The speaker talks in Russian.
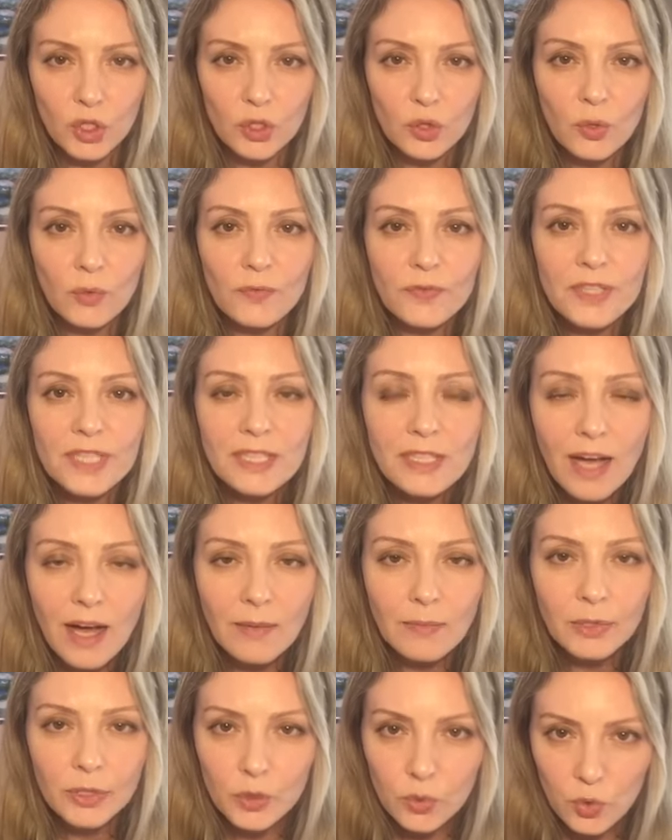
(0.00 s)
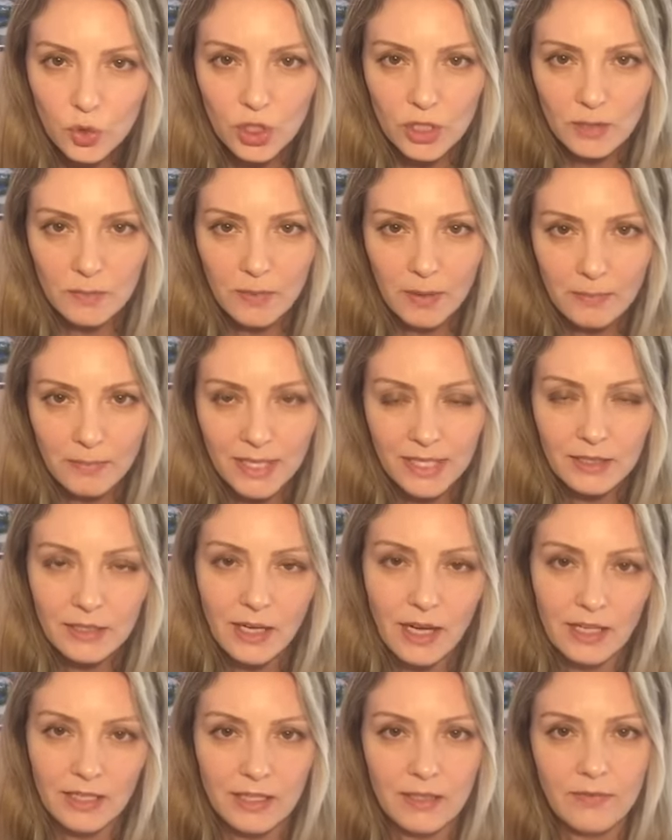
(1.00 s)
что в самый нужный момент
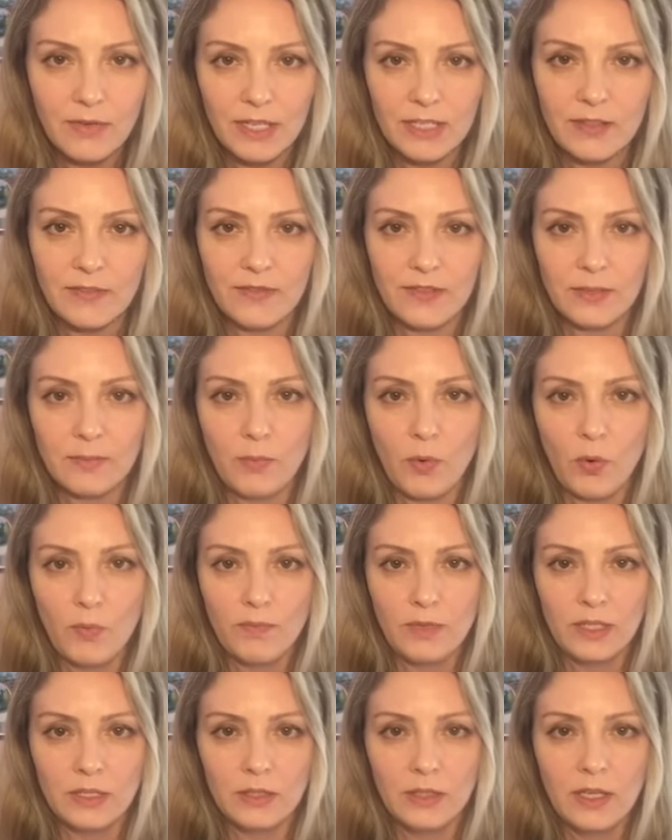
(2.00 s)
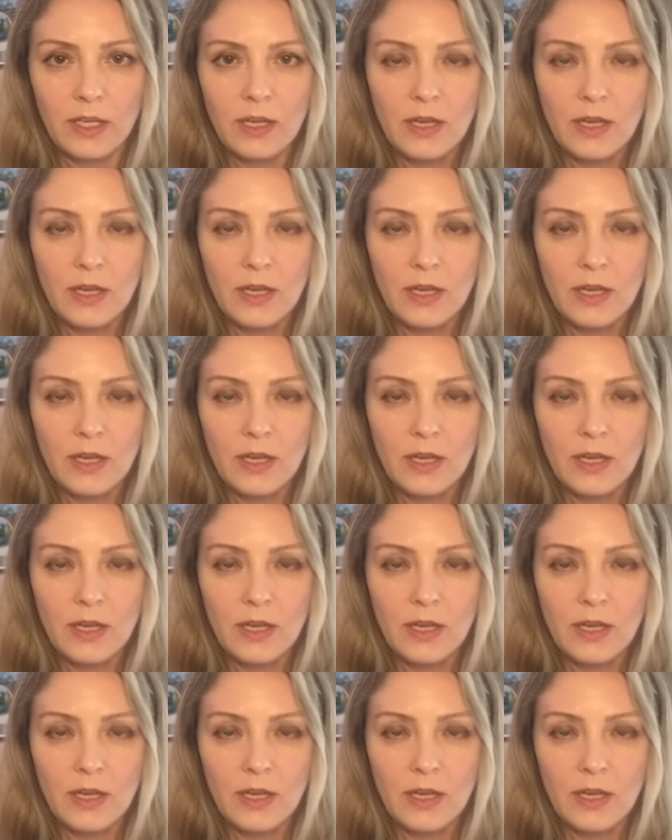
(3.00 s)
они вас вспомнят.